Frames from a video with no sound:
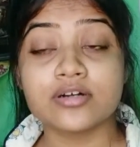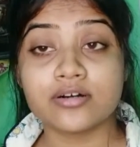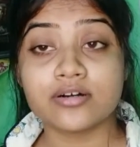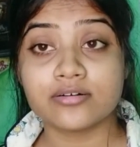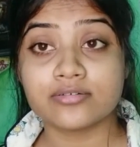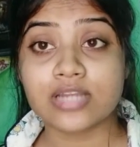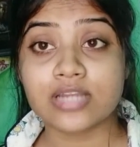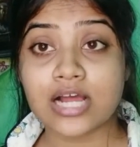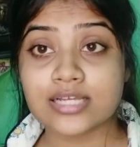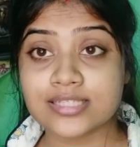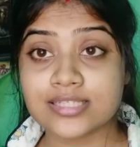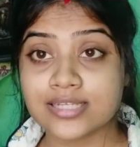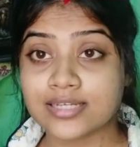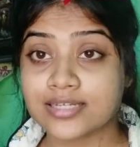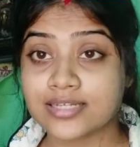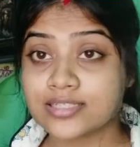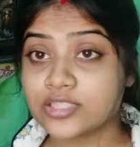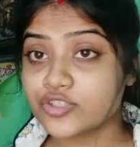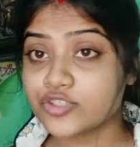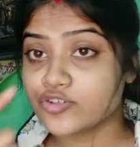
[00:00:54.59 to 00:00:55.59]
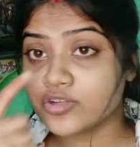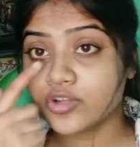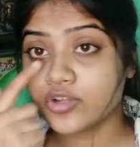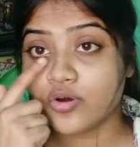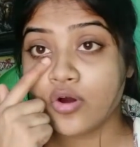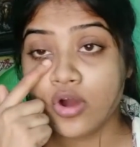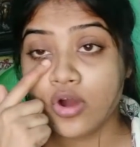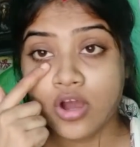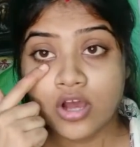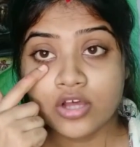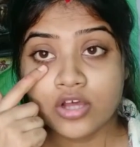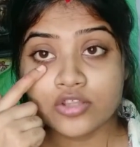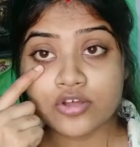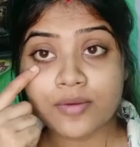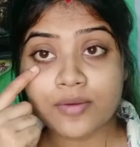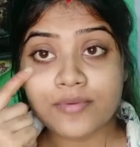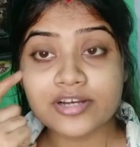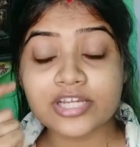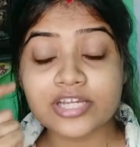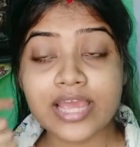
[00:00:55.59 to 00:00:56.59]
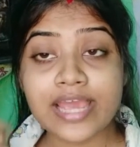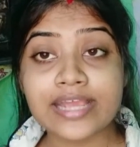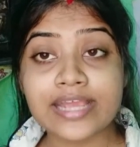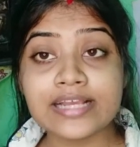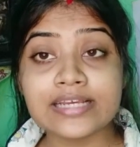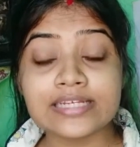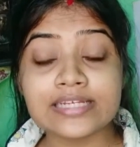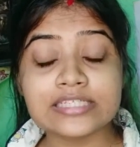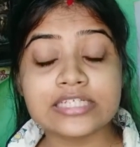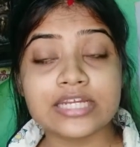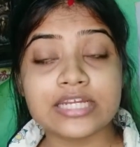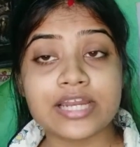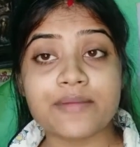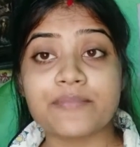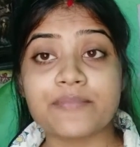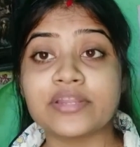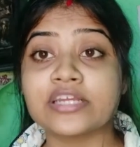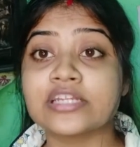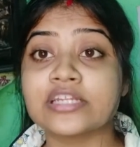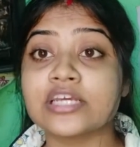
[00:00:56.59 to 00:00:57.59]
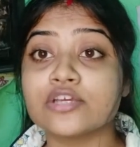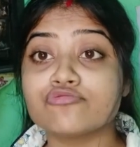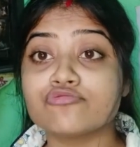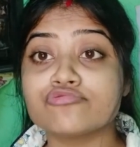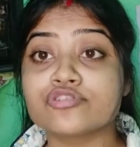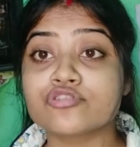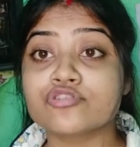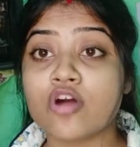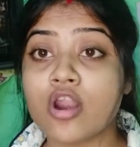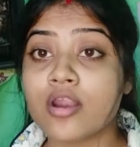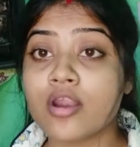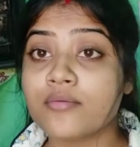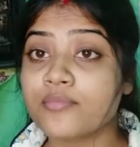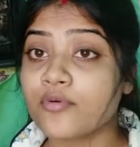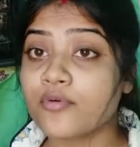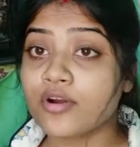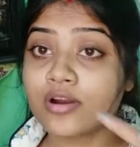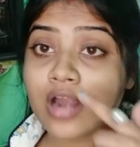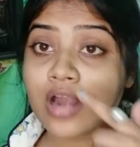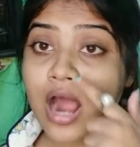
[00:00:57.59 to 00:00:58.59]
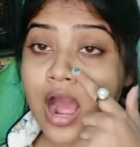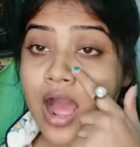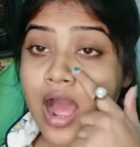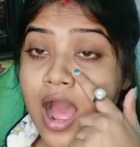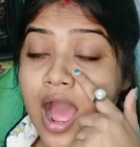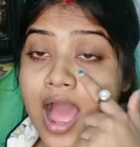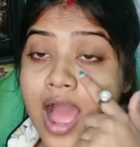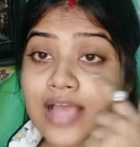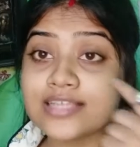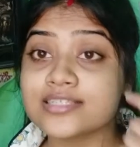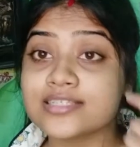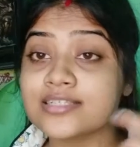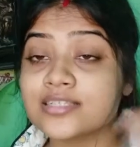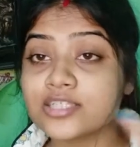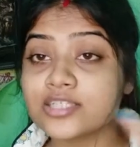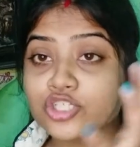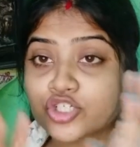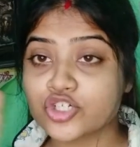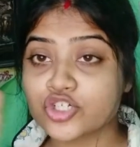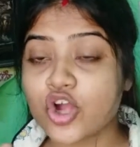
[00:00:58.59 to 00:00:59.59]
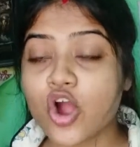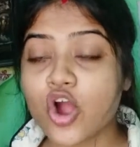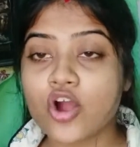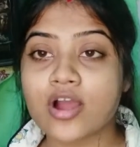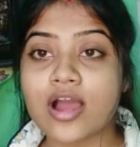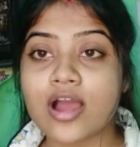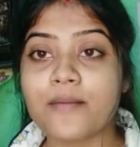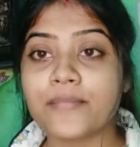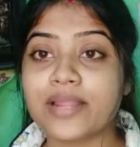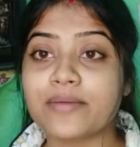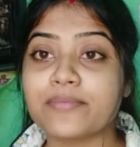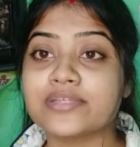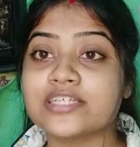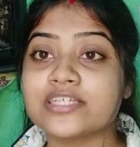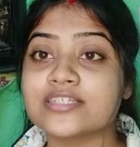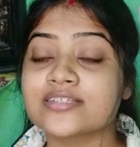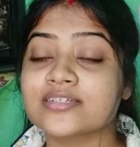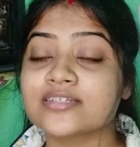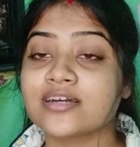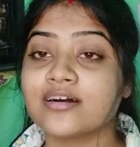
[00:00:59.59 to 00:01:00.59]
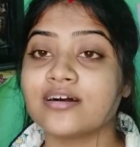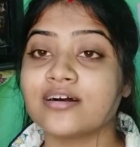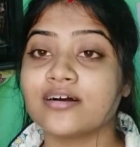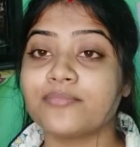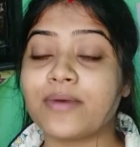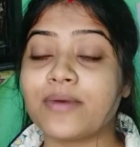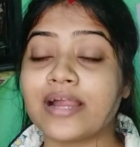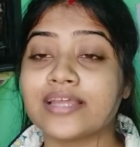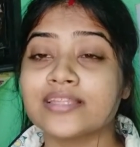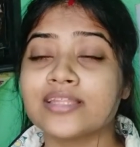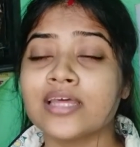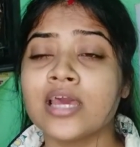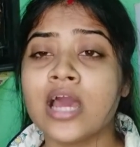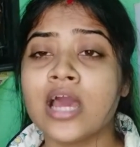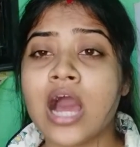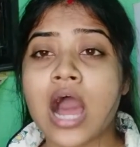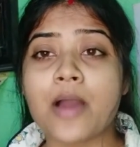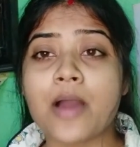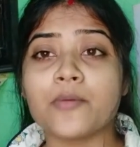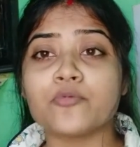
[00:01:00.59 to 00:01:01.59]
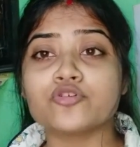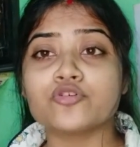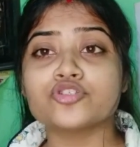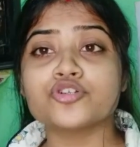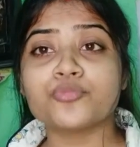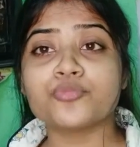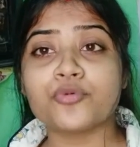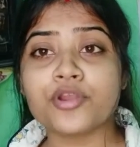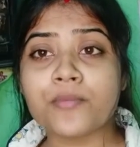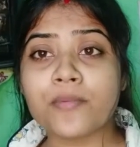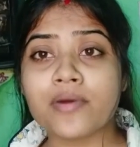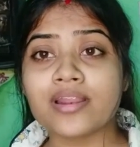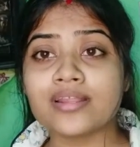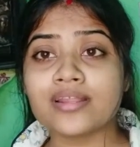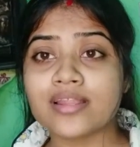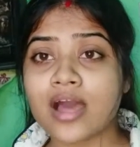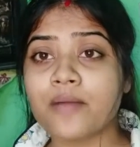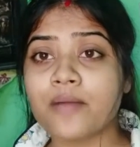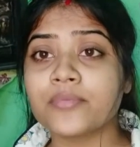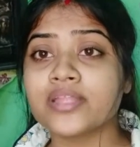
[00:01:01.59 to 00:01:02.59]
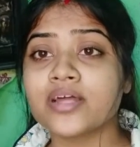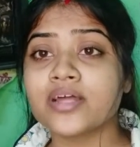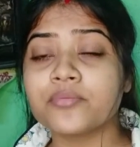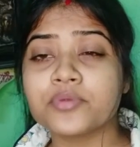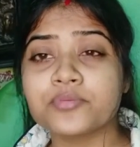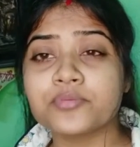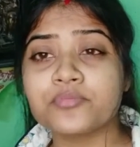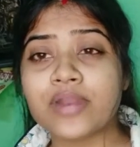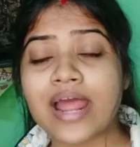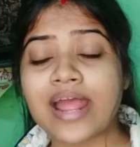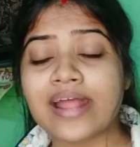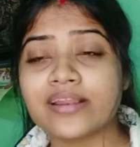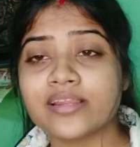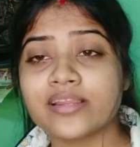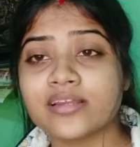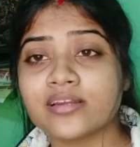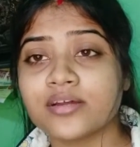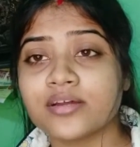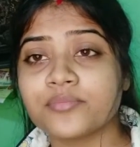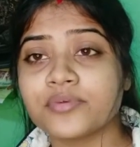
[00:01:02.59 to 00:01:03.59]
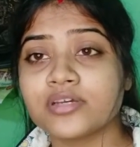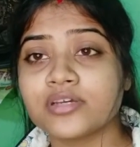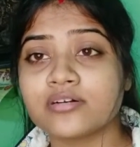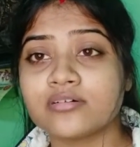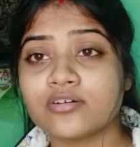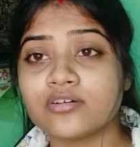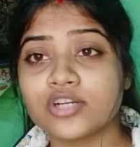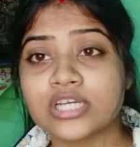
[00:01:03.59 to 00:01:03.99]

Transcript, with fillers: ডার্ক সার্কেলস ছিল তো আবার এই রেমেডিটা ইউজ করার পর আই জাস্ট শক মানে আমি জাস্ট বাড়িতে আর প্রচুর পরিমাণে নামি দামি ব্র্যান্ডের আমি অনেক